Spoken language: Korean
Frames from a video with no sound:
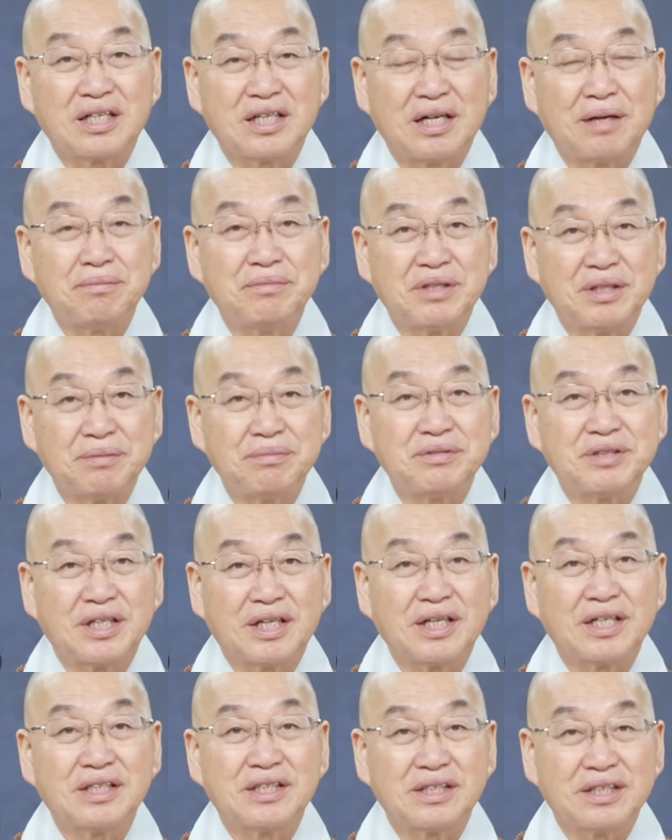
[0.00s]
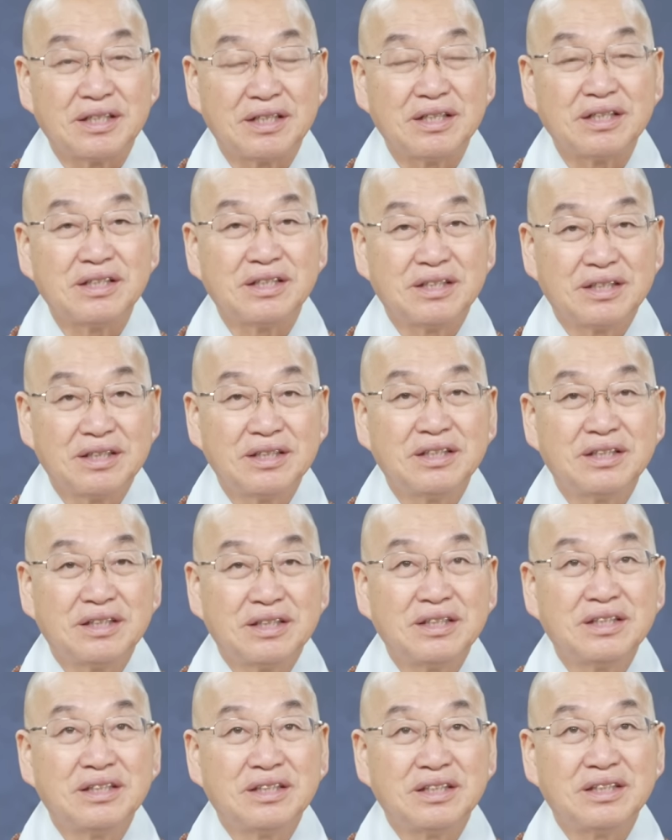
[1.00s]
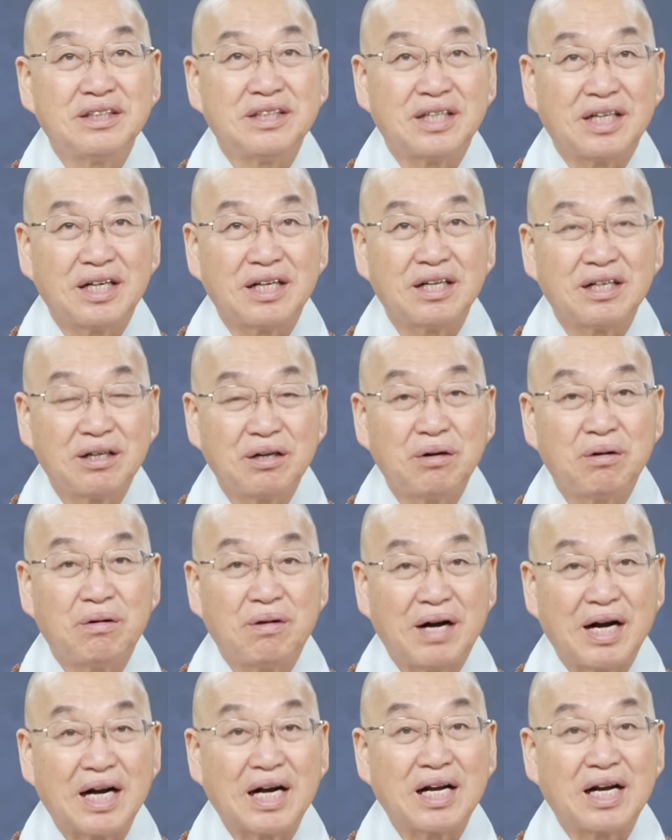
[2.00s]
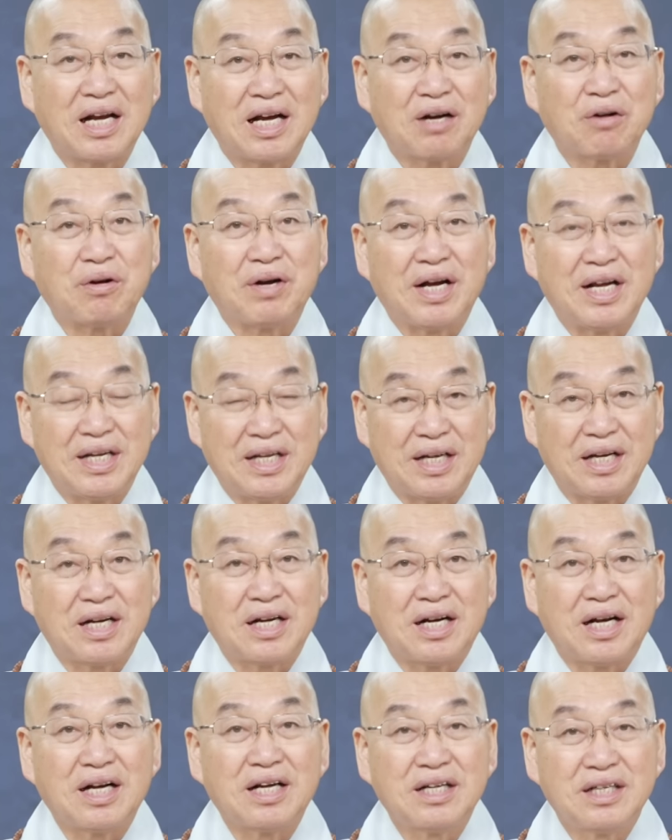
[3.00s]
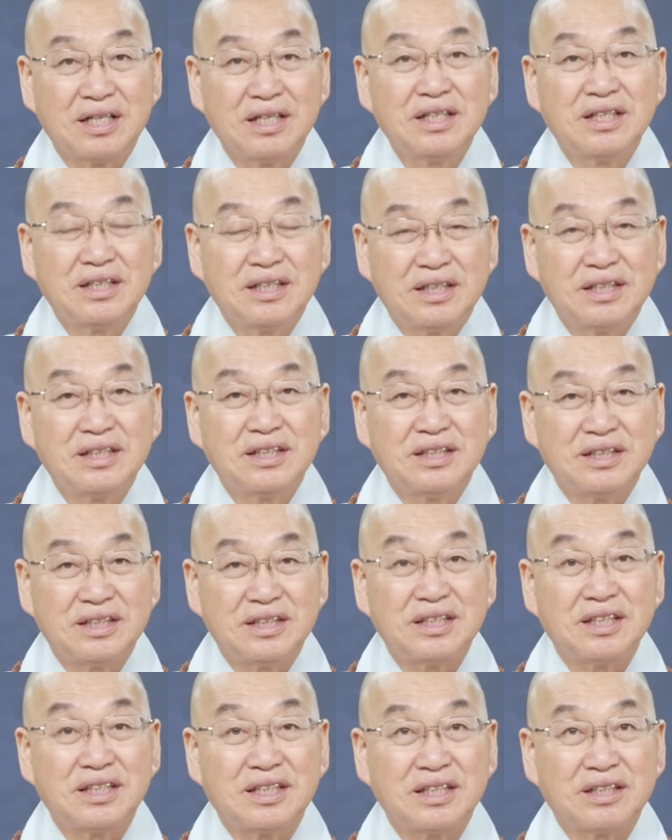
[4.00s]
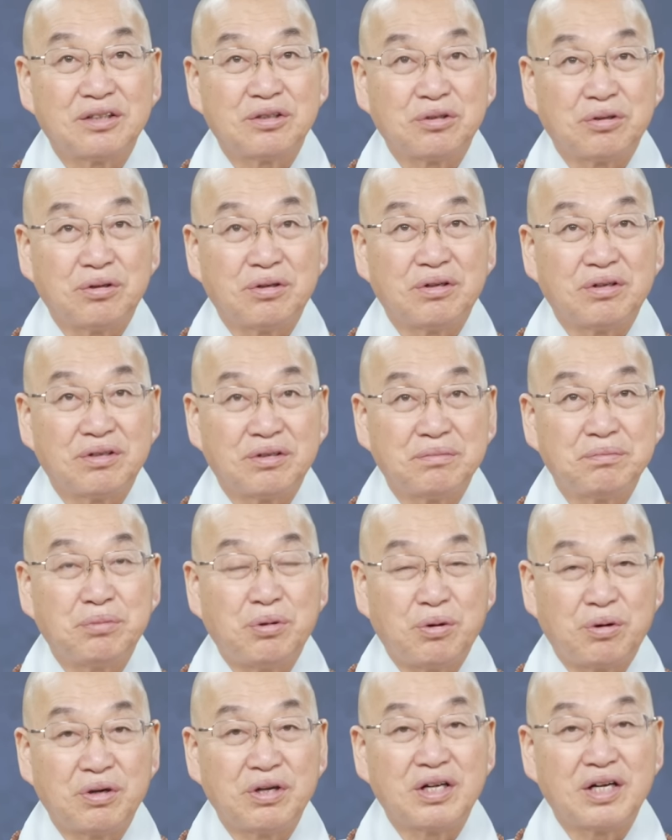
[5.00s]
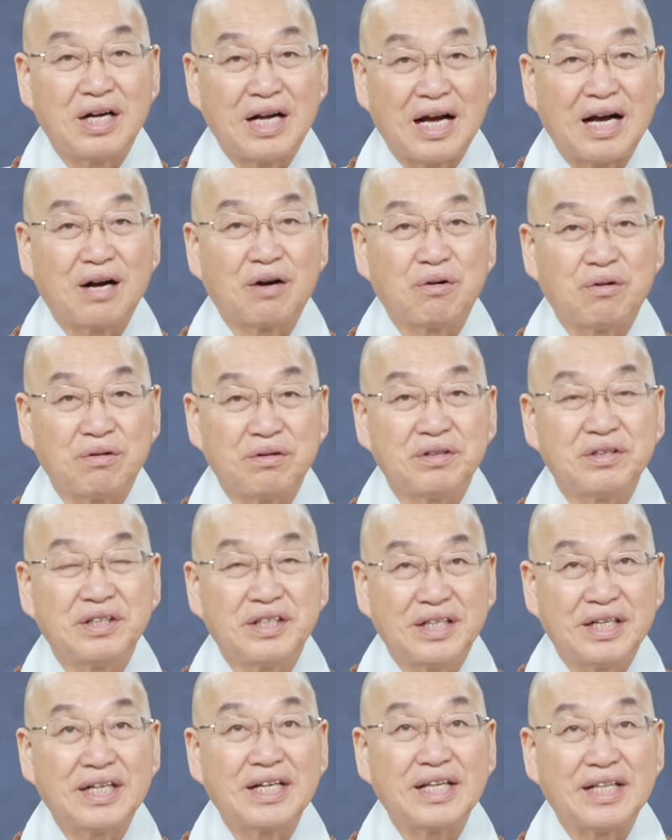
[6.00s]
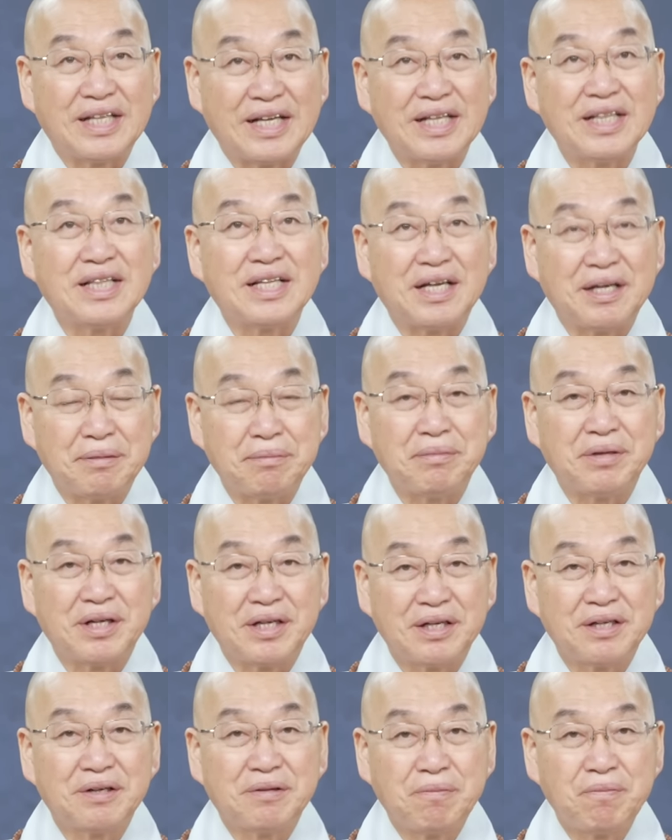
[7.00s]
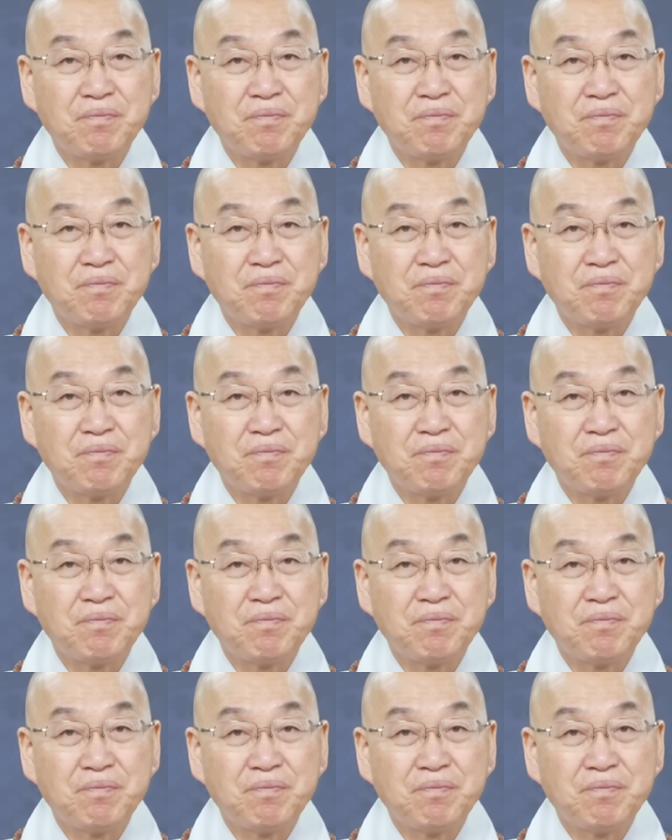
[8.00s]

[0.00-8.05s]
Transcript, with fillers: 그 남자 입장에서는 이제 화가 나고 하니까 이제 또 폭언을 하고 이렇게 된다 이 말이에요.